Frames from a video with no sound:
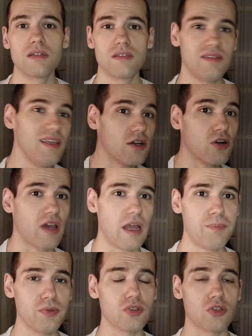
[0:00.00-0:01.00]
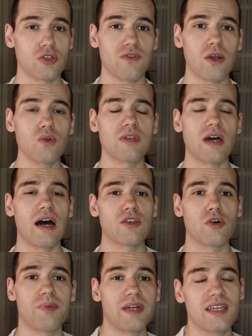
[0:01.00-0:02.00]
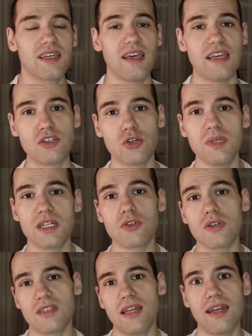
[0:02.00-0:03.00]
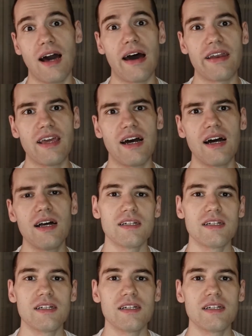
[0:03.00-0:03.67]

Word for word: Dico che è il più sottovalutato perché i dominatori dell'aria